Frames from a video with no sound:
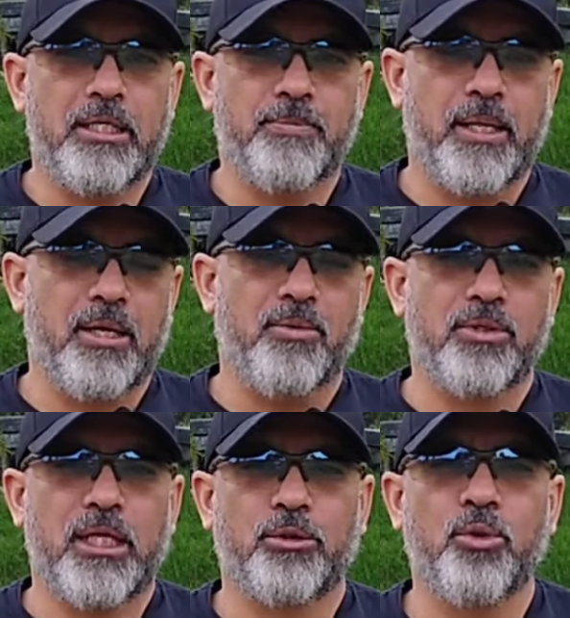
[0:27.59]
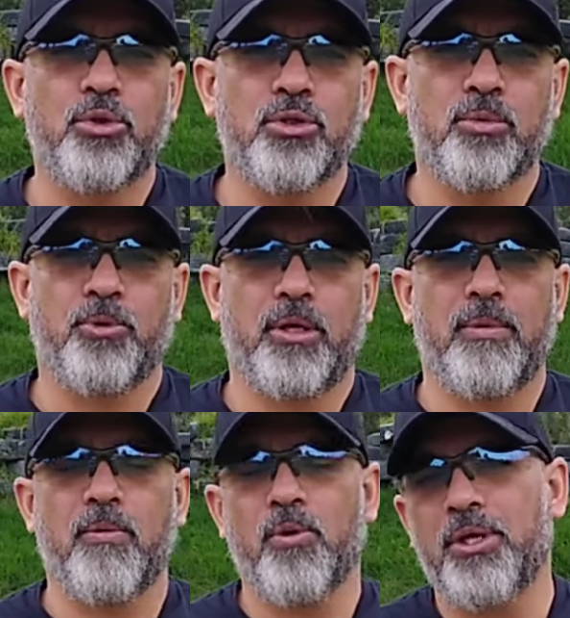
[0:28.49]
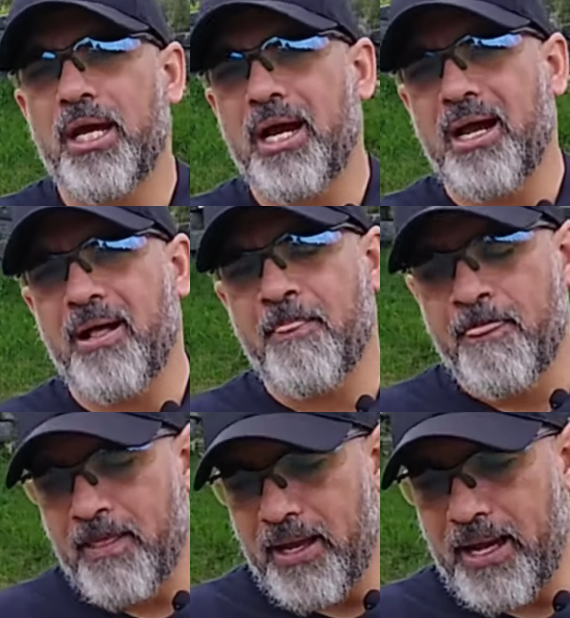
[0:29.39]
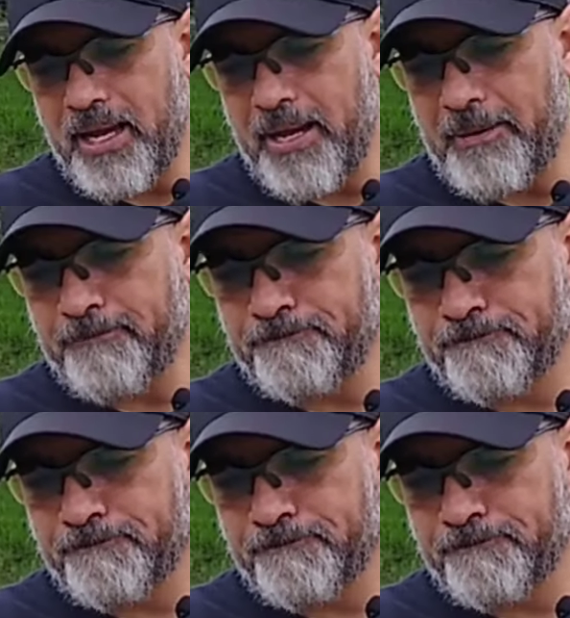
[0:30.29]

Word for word: a disparar unos cartuchos o porque me voy a, a,